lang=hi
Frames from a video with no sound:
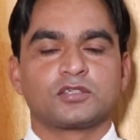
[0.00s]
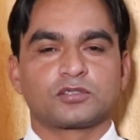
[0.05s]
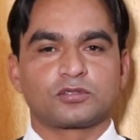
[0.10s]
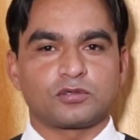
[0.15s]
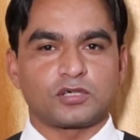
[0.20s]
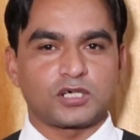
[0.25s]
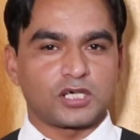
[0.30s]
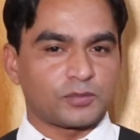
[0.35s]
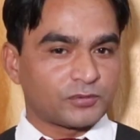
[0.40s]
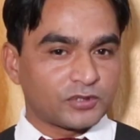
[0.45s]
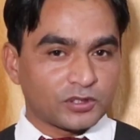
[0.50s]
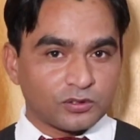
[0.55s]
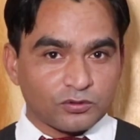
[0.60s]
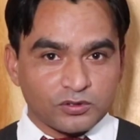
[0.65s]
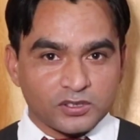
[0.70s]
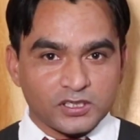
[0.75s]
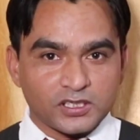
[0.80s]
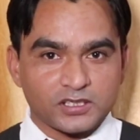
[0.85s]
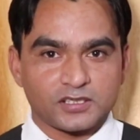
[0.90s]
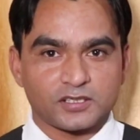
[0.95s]
तो आपके
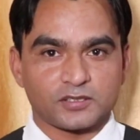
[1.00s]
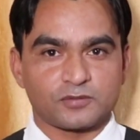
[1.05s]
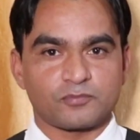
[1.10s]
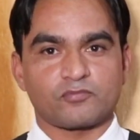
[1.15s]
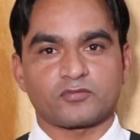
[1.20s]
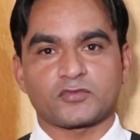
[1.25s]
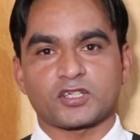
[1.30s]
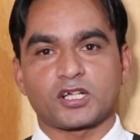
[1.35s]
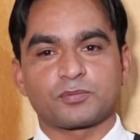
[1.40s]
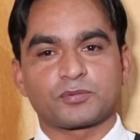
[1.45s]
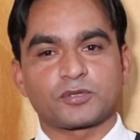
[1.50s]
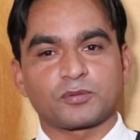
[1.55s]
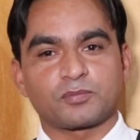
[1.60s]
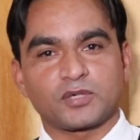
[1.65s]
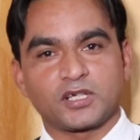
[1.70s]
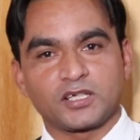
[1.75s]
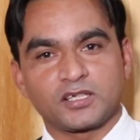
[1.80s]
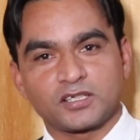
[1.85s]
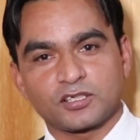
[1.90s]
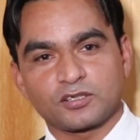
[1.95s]
कॉन्टैक्ट आपके
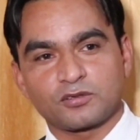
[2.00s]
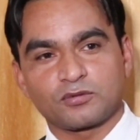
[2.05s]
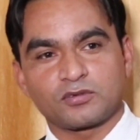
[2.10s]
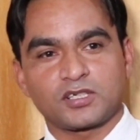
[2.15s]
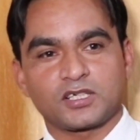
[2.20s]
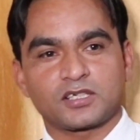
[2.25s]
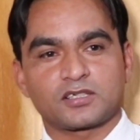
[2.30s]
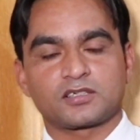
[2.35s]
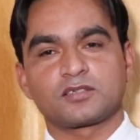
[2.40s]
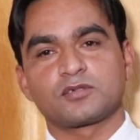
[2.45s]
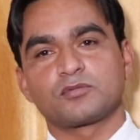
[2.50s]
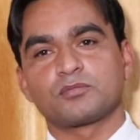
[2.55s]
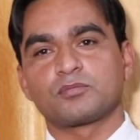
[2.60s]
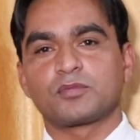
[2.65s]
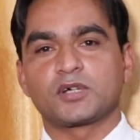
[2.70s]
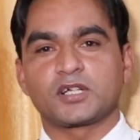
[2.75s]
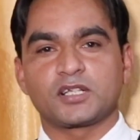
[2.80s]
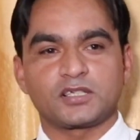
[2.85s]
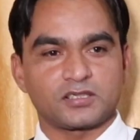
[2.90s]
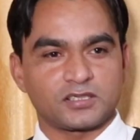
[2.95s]
अपलाइन के कॉन्टैक्ट
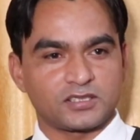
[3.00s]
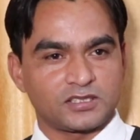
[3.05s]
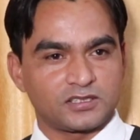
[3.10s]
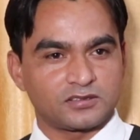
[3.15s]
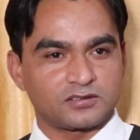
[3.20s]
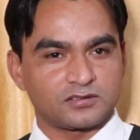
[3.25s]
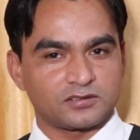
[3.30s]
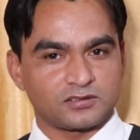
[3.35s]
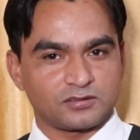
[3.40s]
बड़े अधिक